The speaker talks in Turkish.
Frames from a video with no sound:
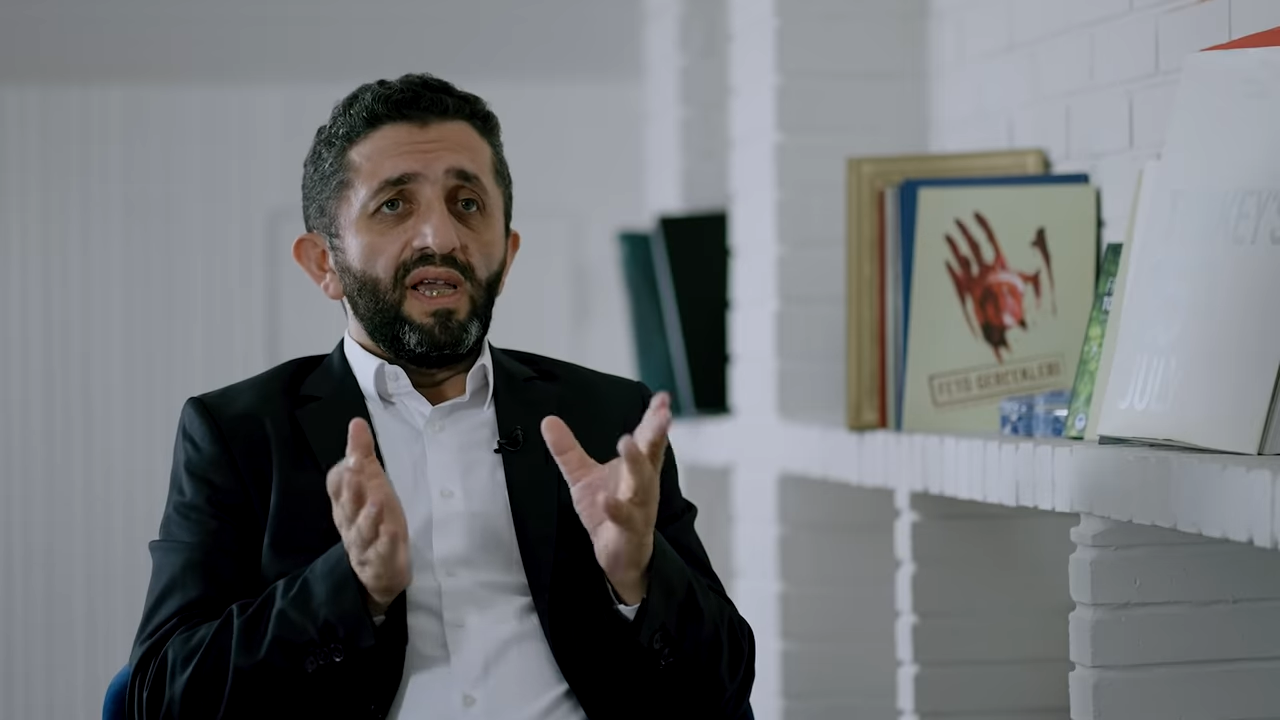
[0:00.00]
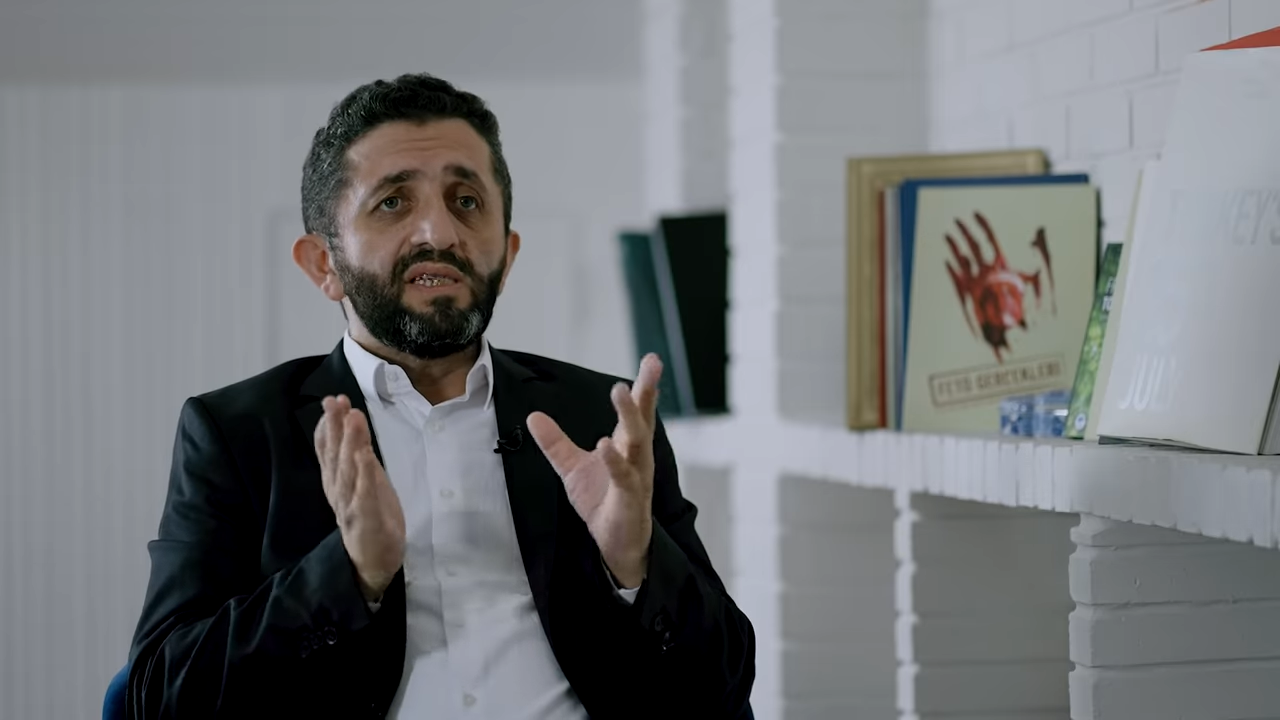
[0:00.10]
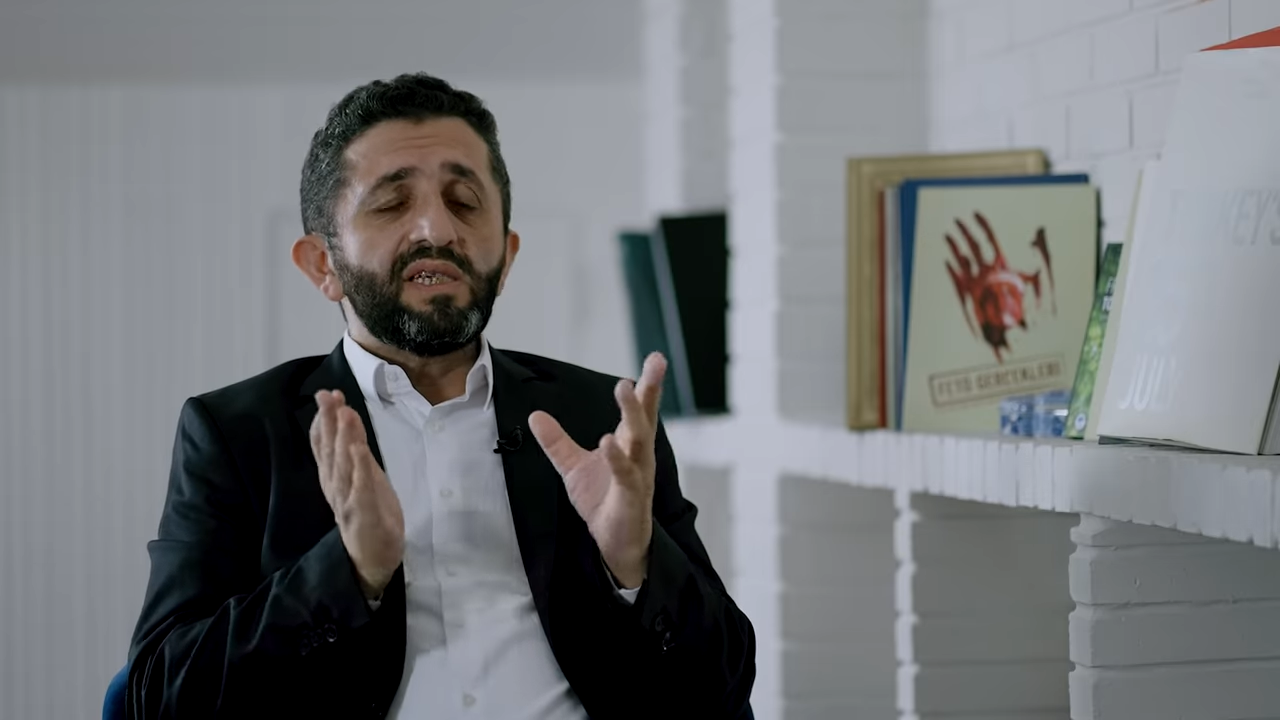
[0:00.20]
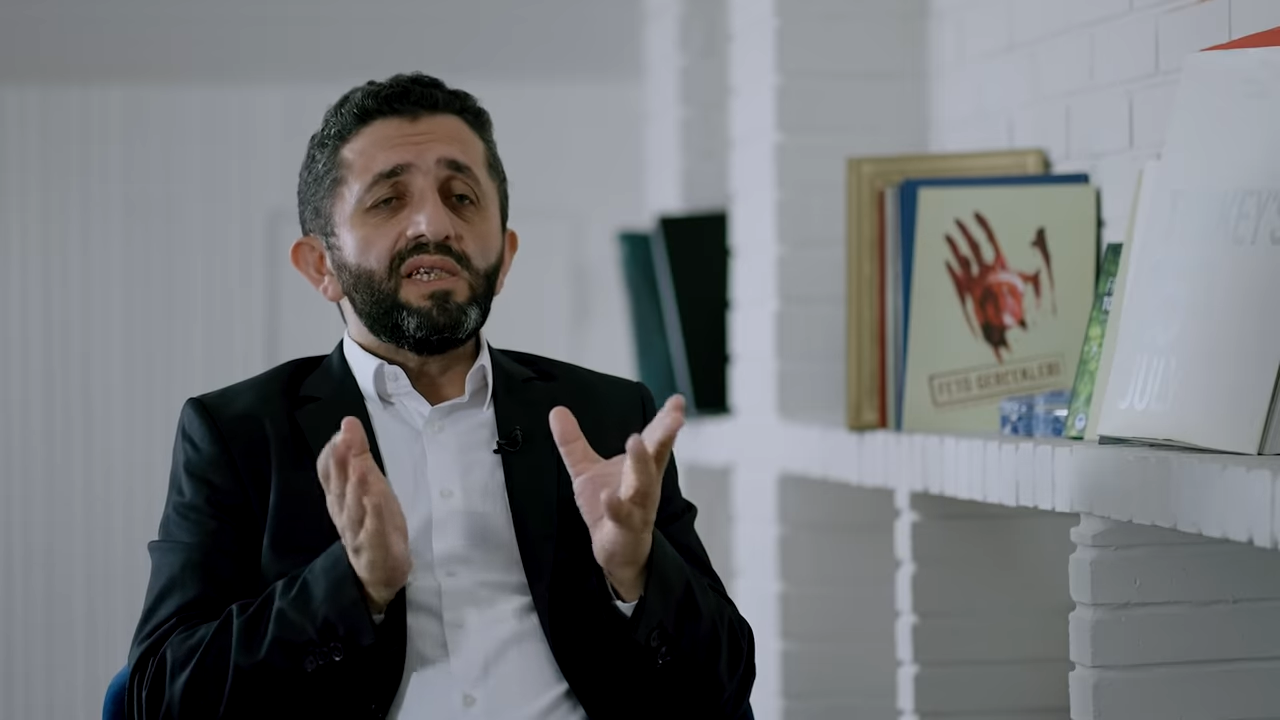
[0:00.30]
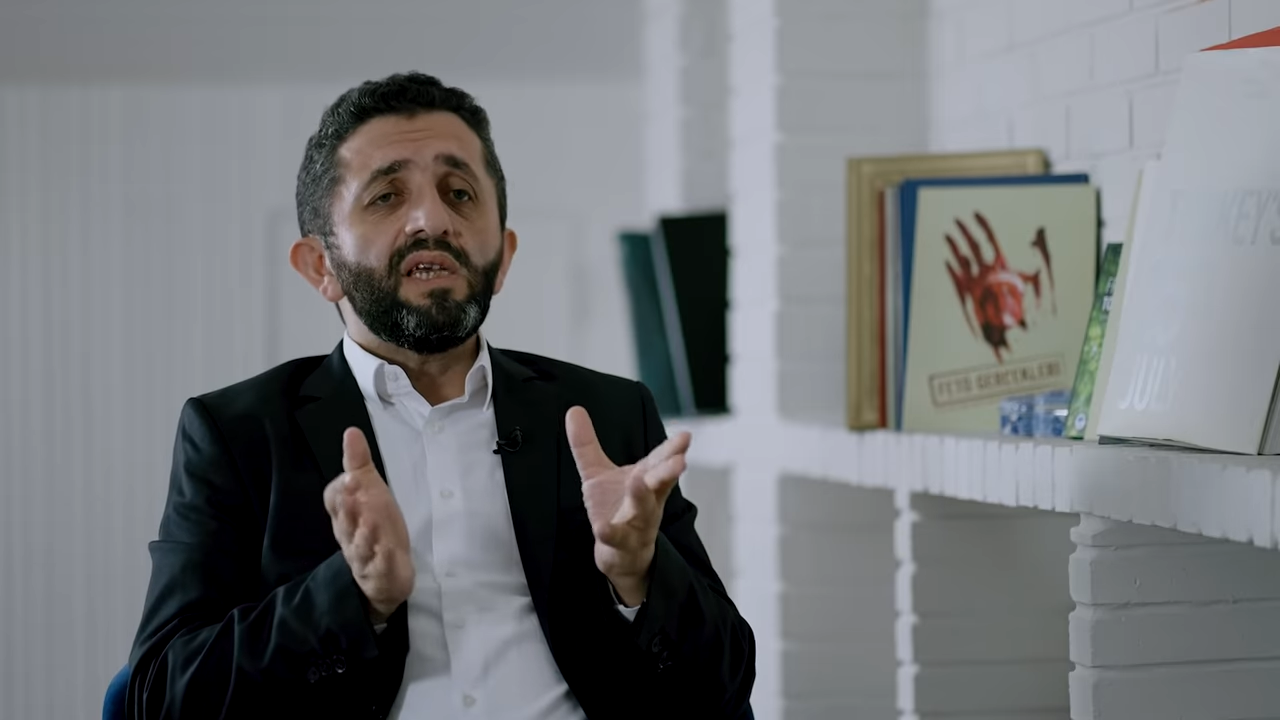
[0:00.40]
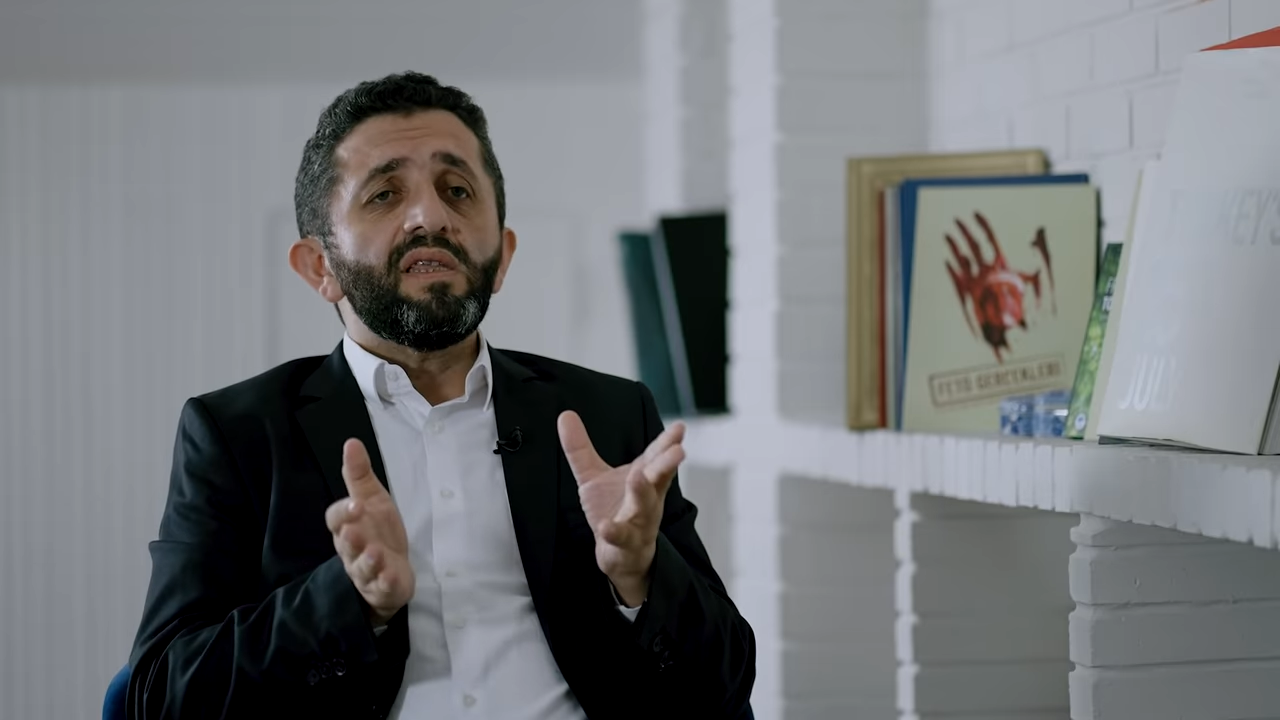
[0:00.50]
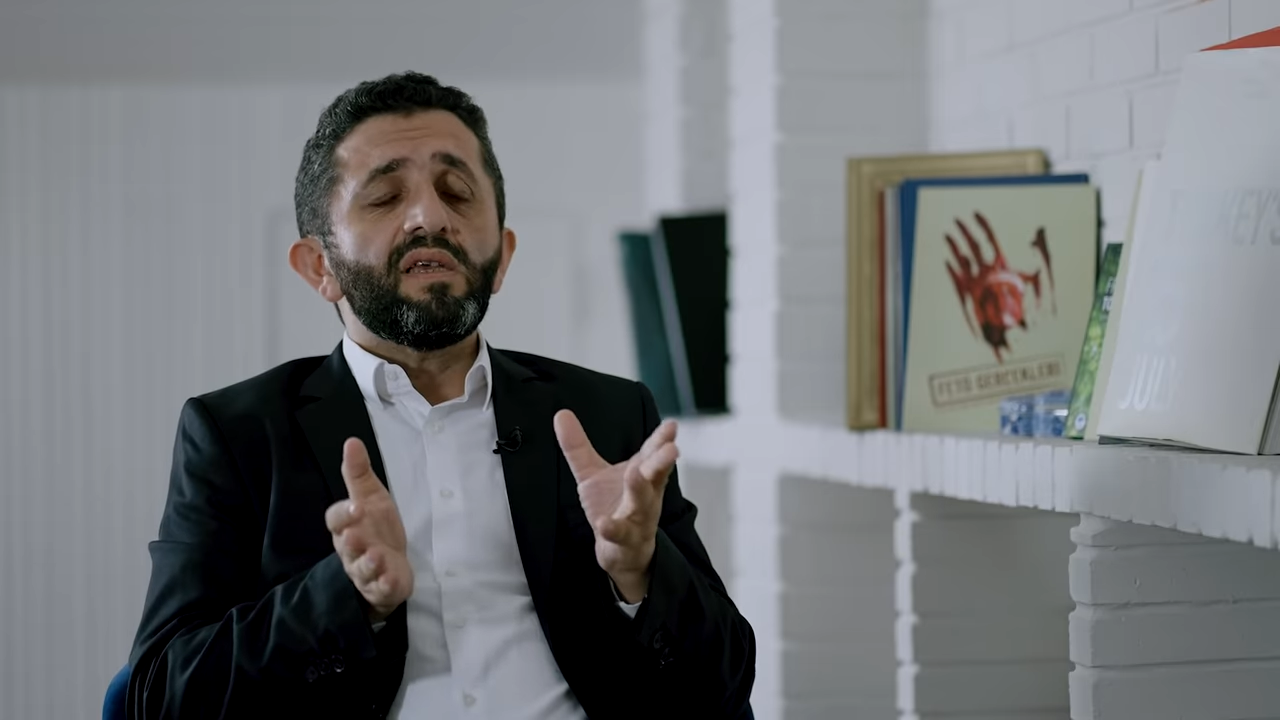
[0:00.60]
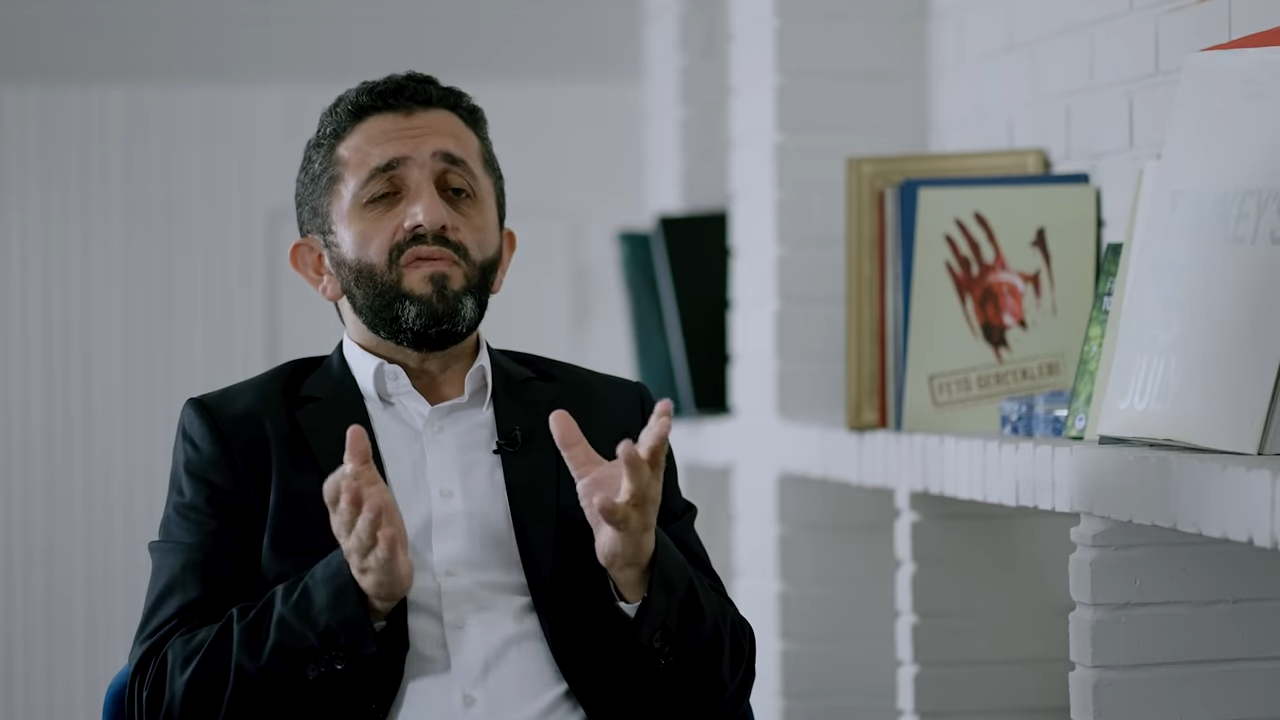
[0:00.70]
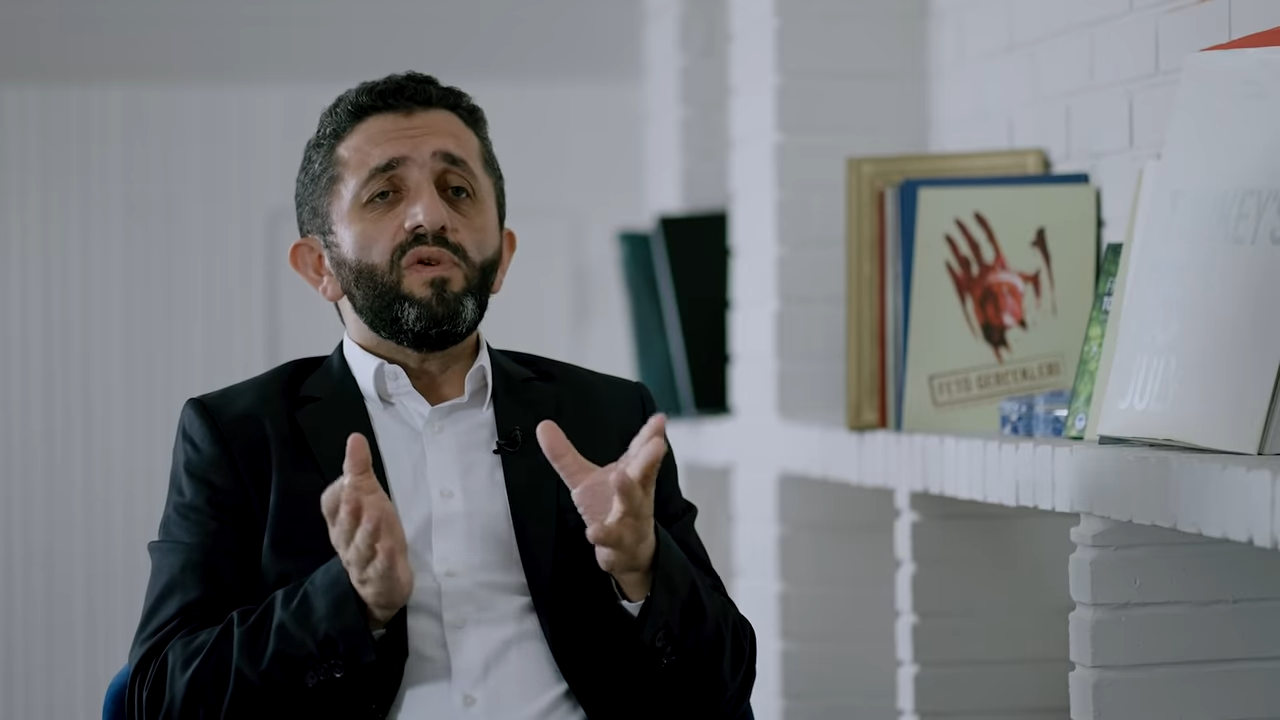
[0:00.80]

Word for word: Eskişehir'deki